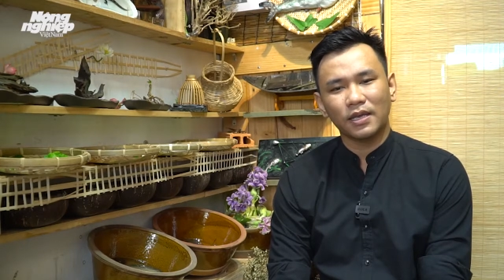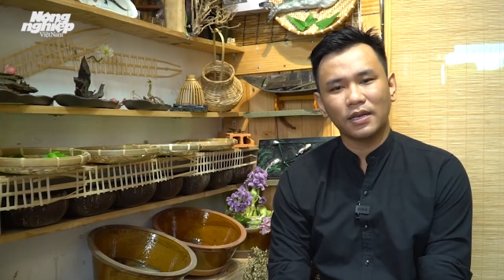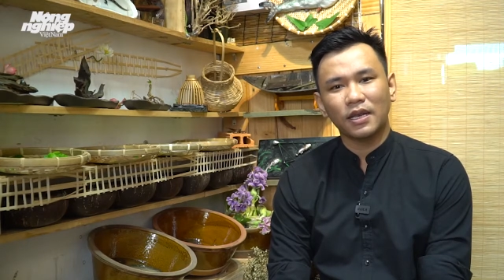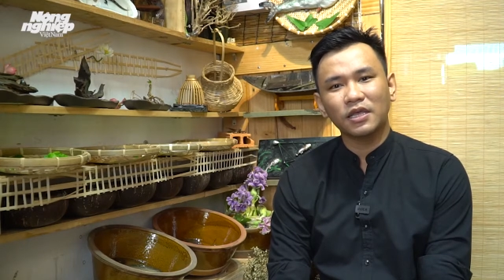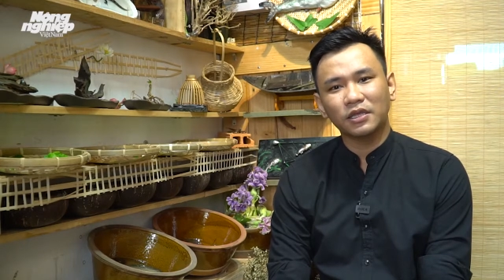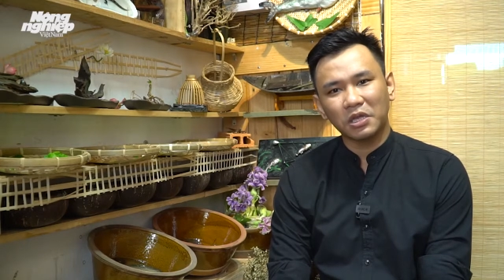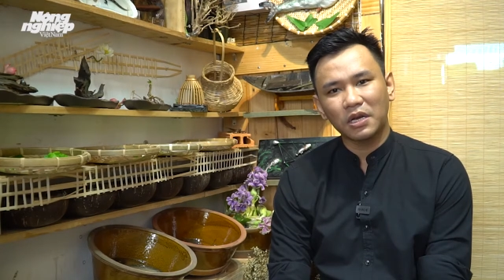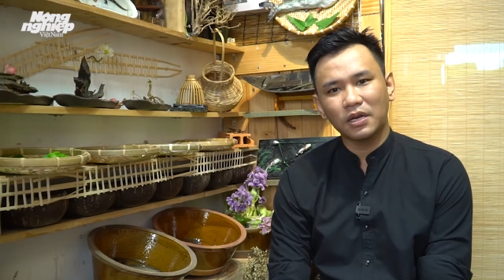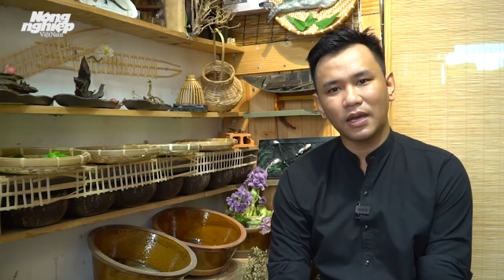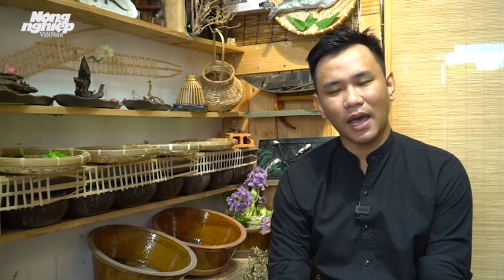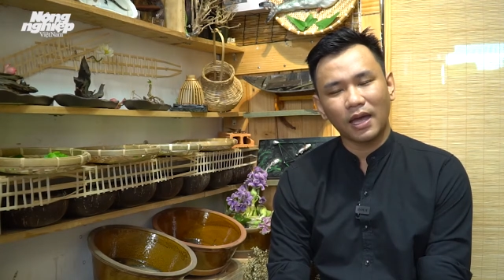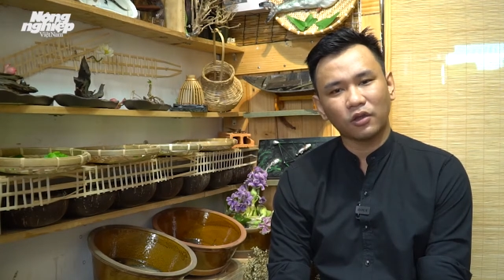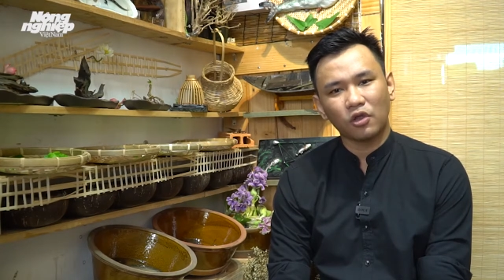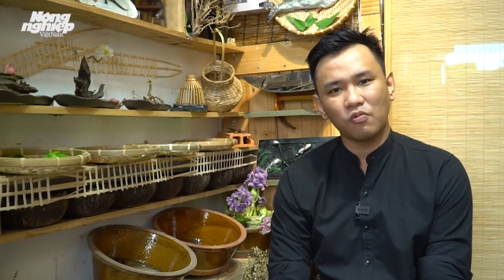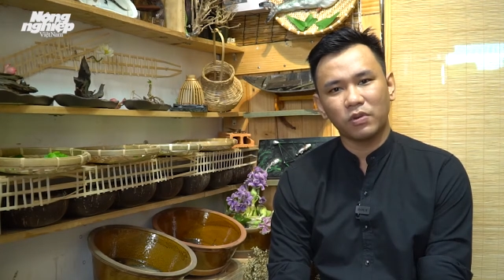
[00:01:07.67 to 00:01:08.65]
lý tính
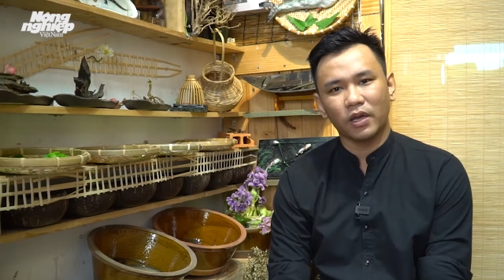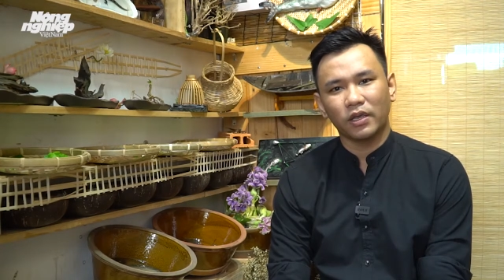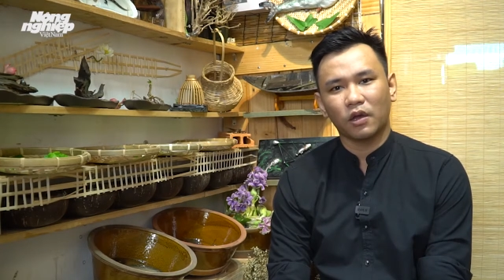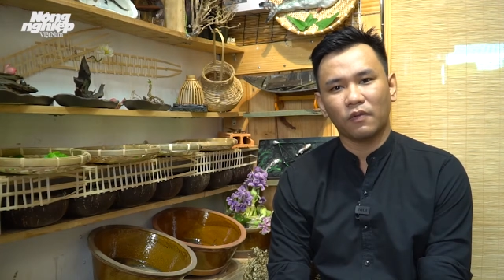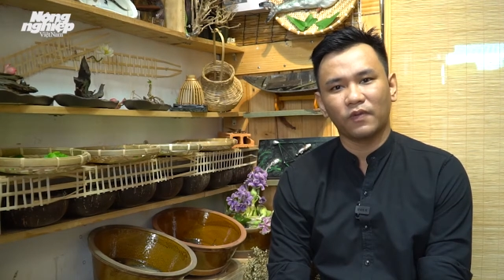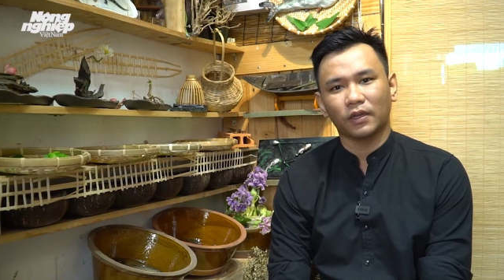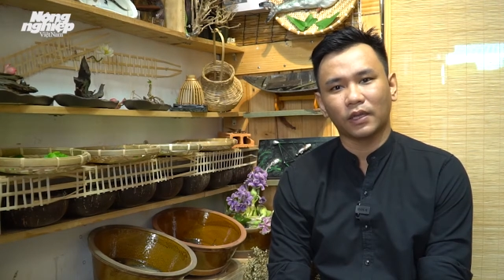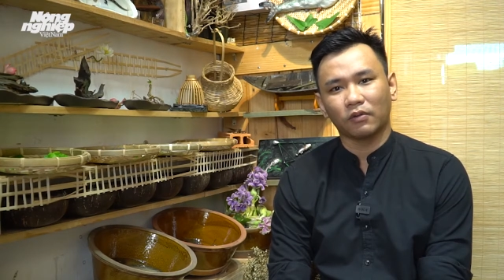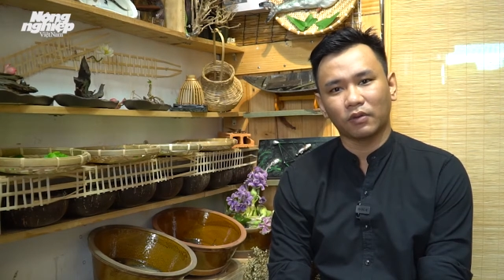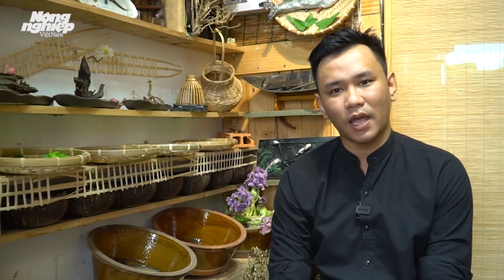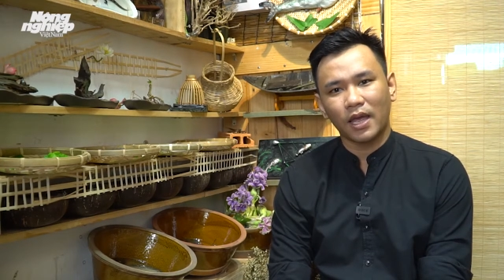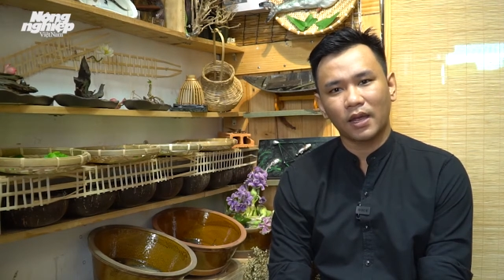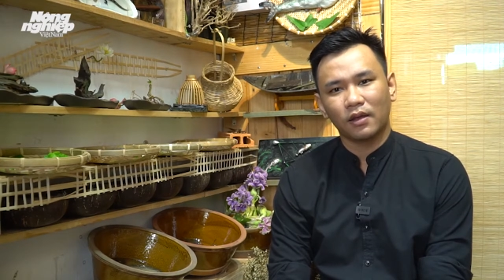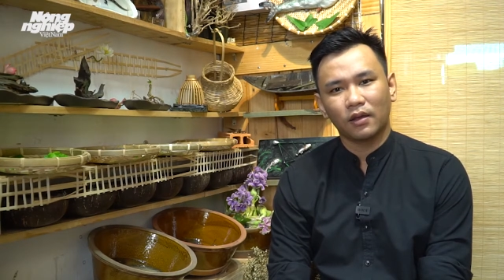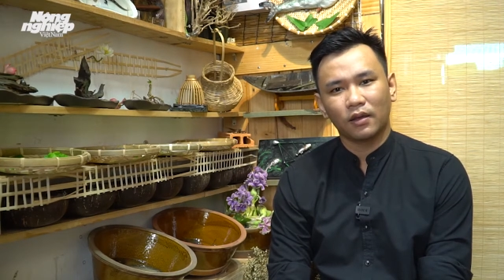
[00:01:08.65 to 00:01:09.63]
khá tốt về trong việc tạo
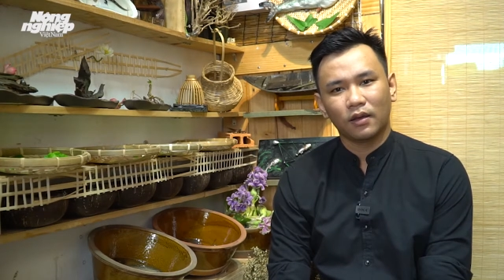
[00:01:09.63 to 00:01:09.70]
tác